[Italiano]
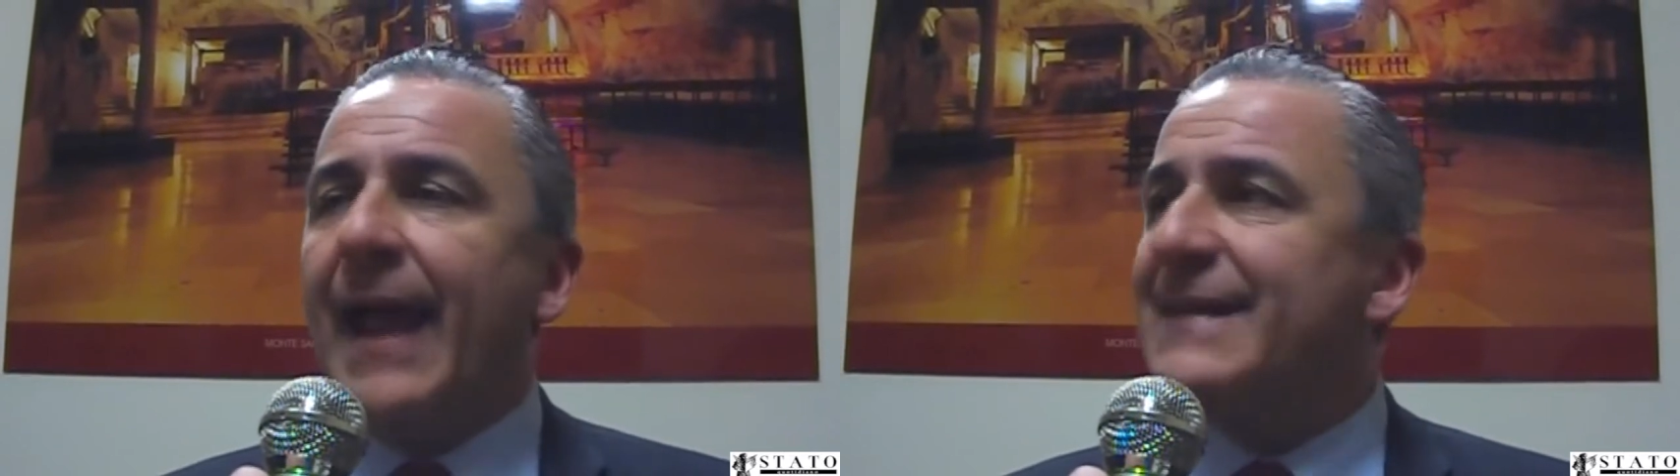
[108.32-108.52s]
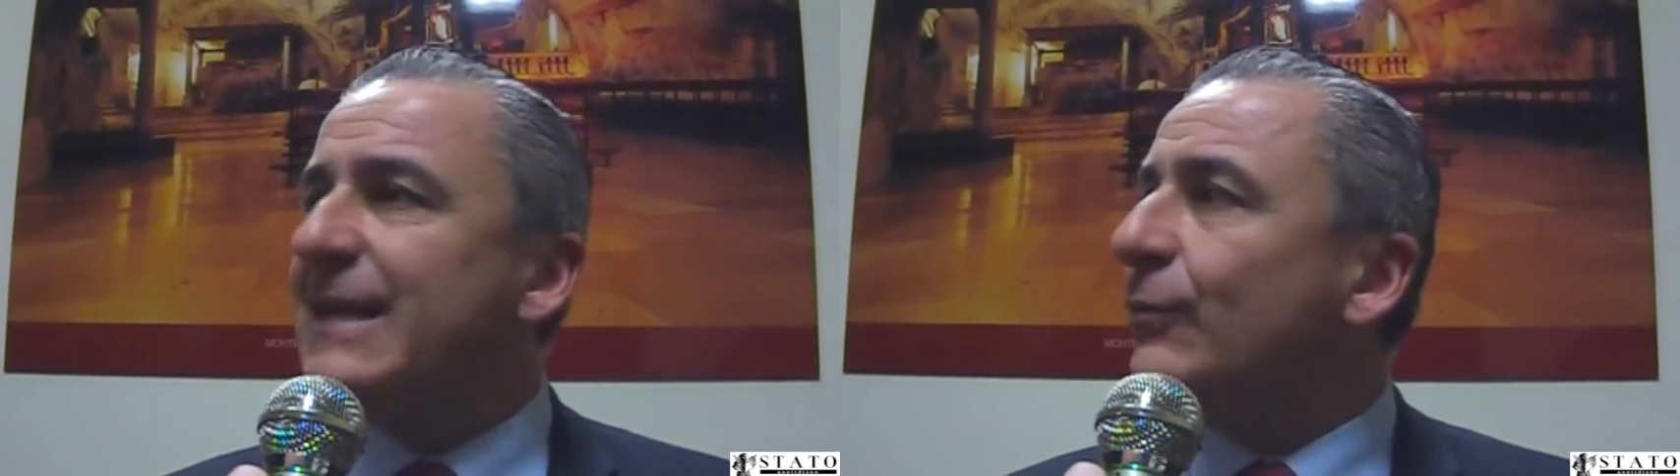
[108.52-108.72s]

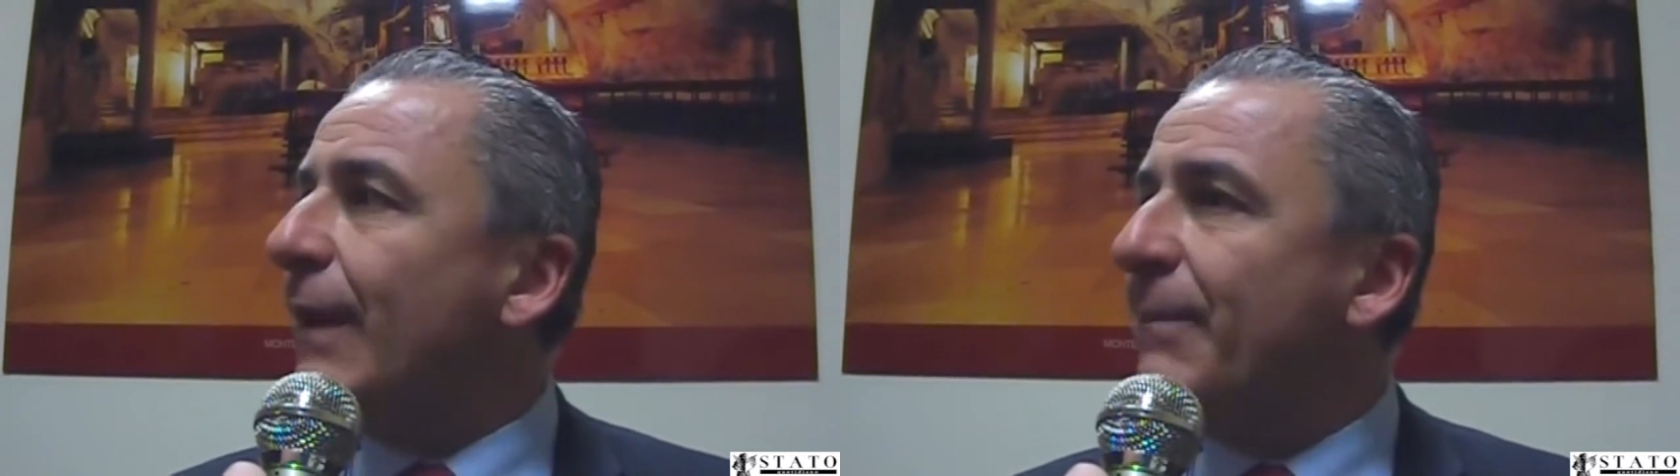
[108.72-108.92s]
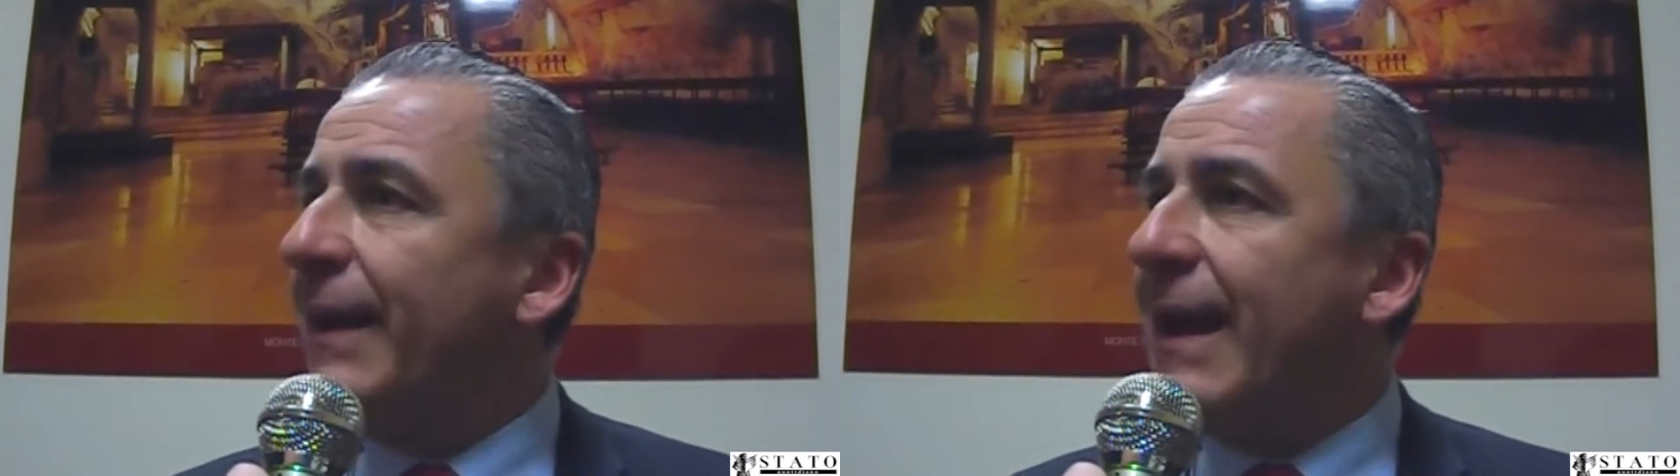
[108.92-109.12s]
È stato
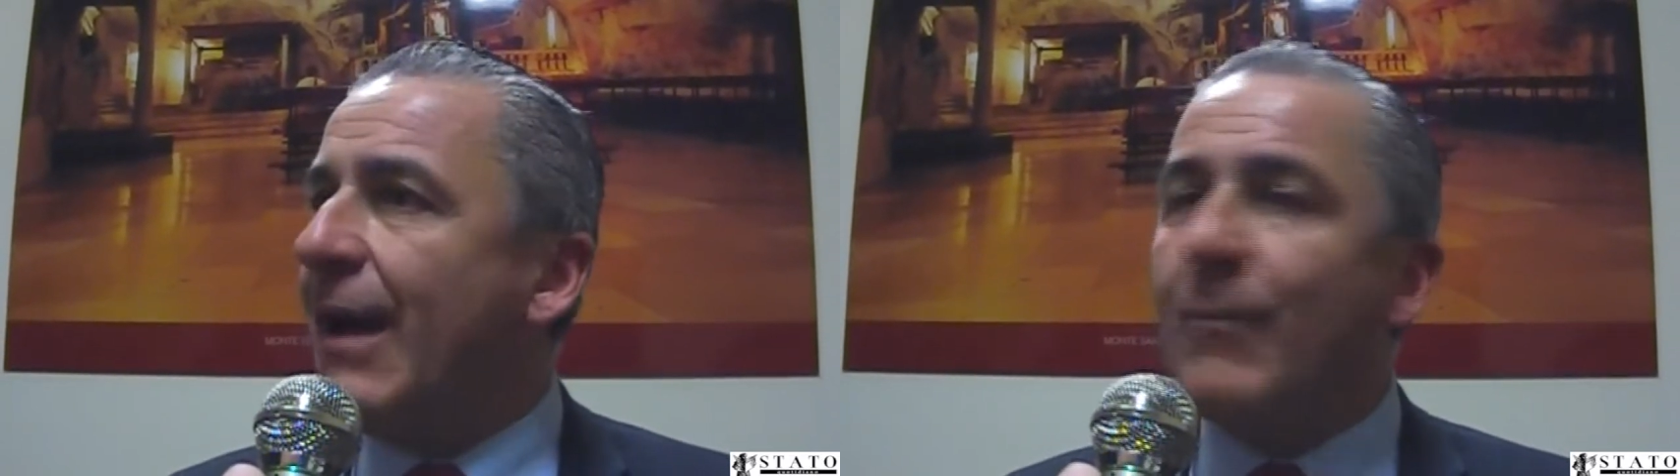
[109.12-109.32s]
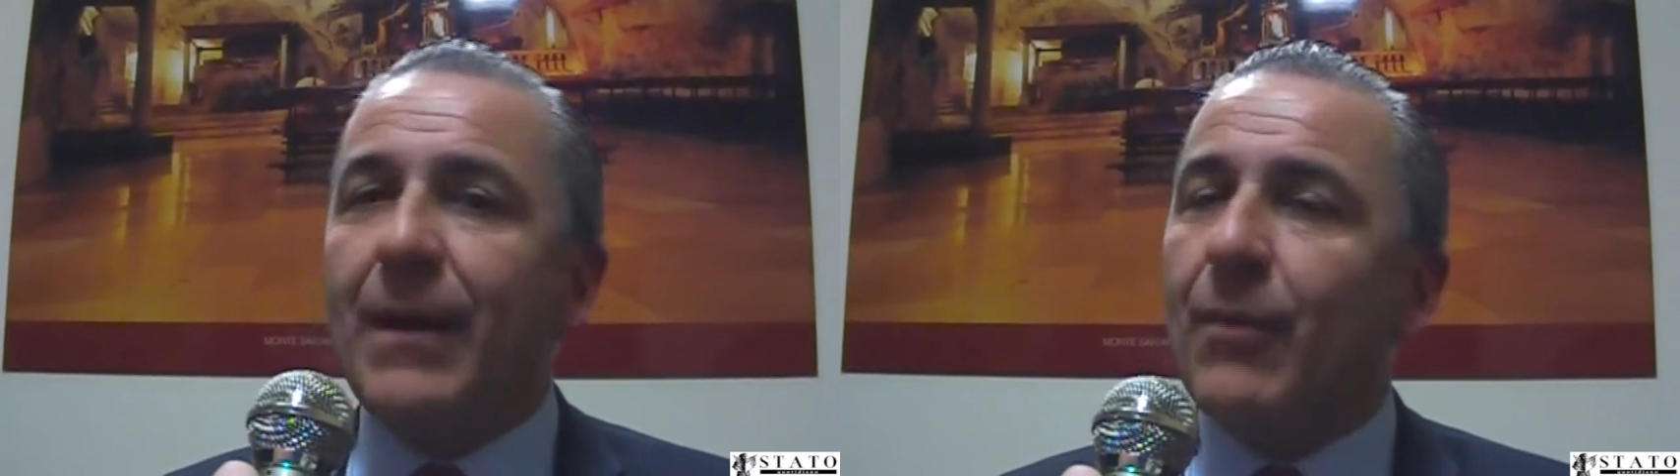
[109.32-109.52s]

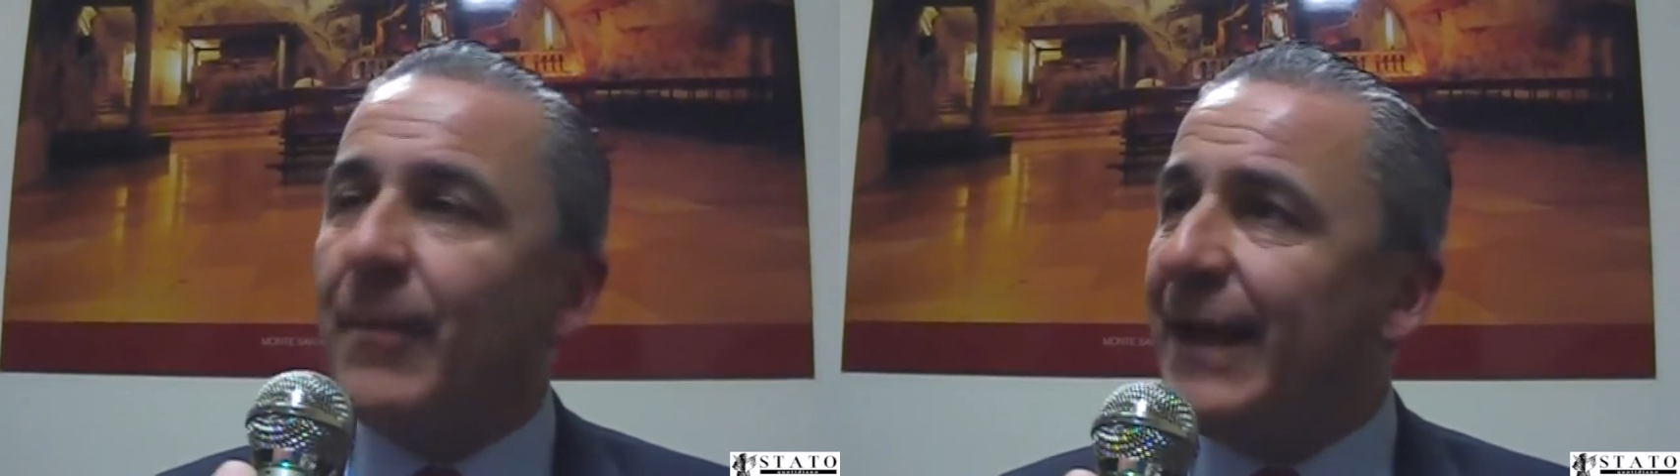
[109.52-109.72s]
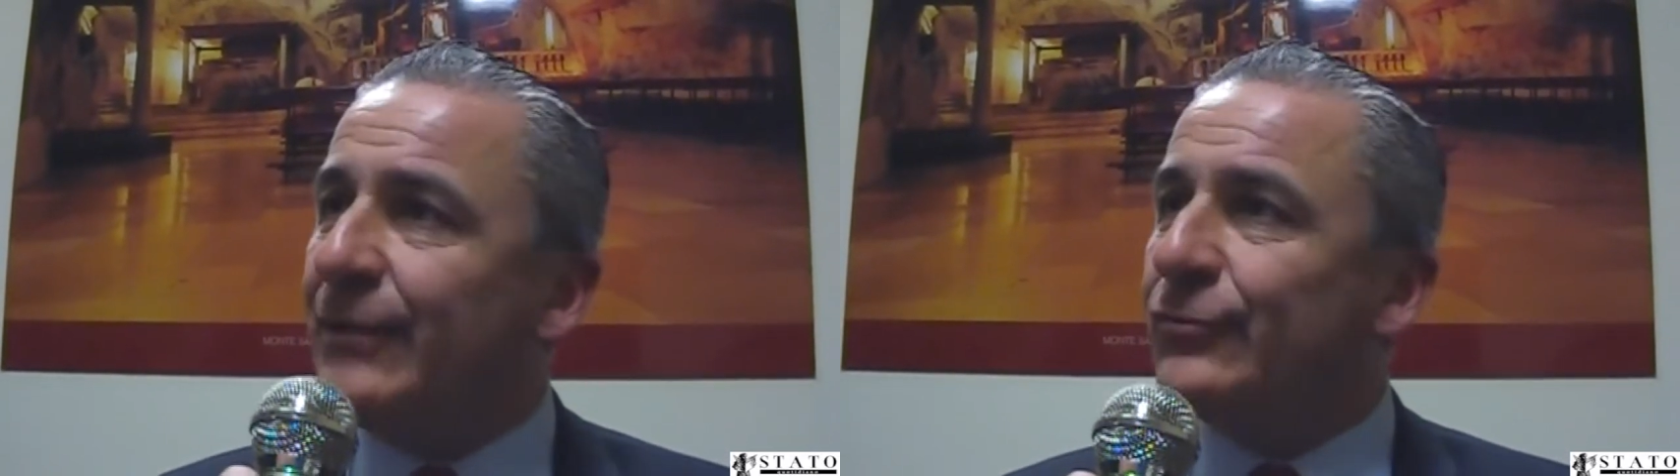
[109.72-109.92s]
bella, un bel
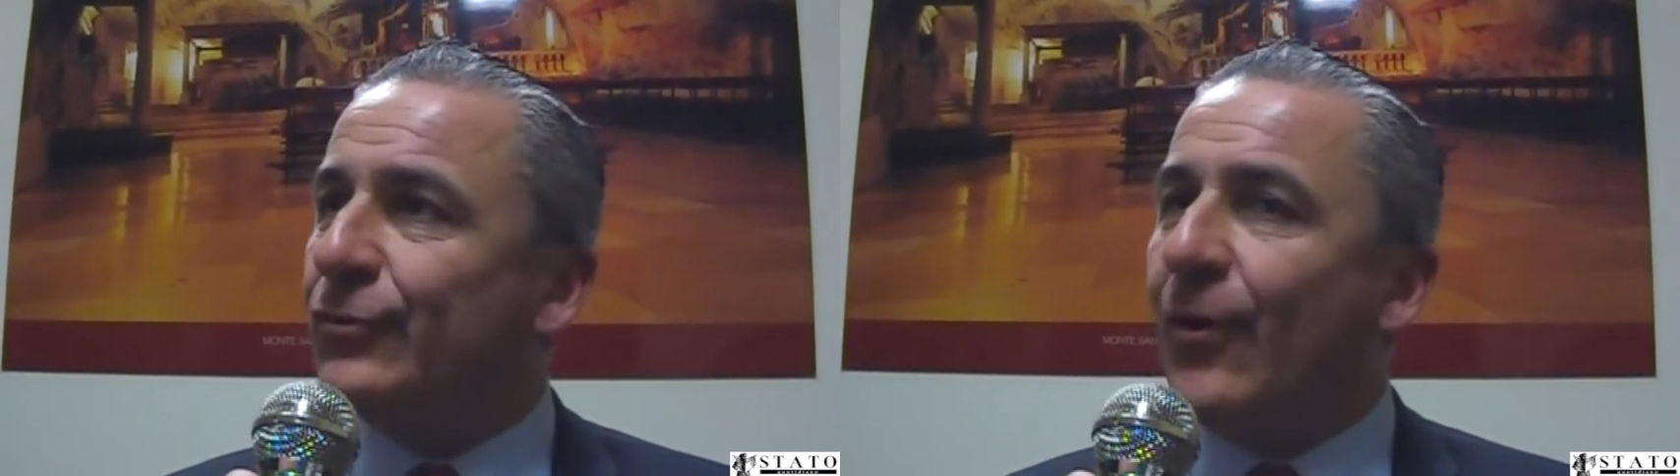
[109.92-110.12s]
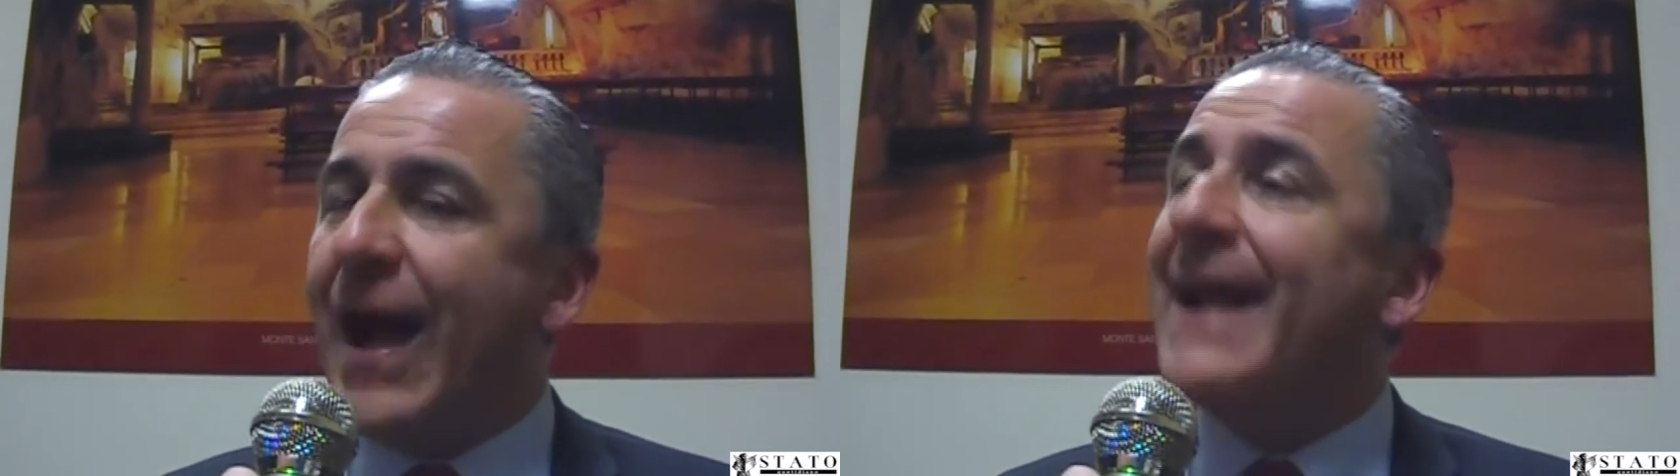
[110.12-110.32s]
momento,